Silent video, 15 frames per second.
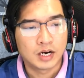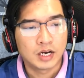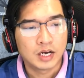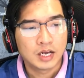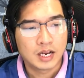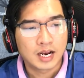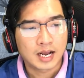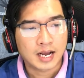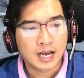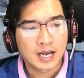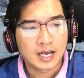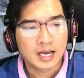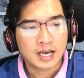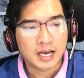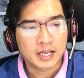mà là bà
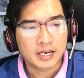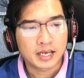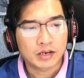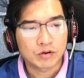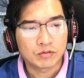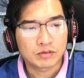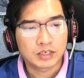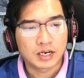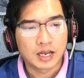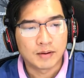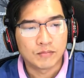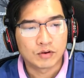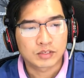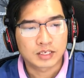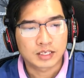Pi xuất hiện trên
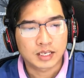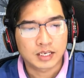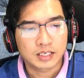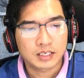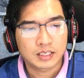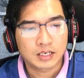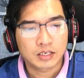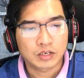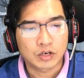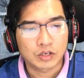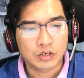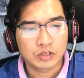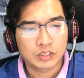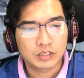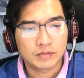bức hình chụp màu,
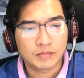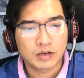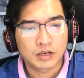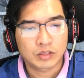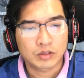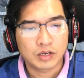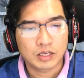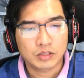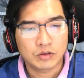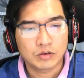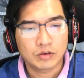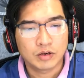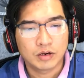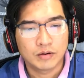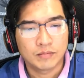dựng ngay ngắn
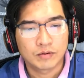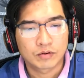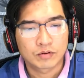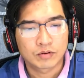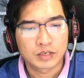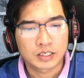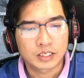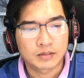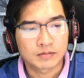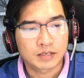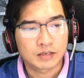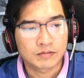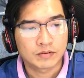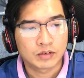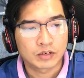trên bàn thờ ở giữa
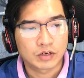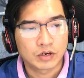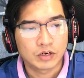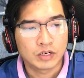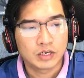cửa.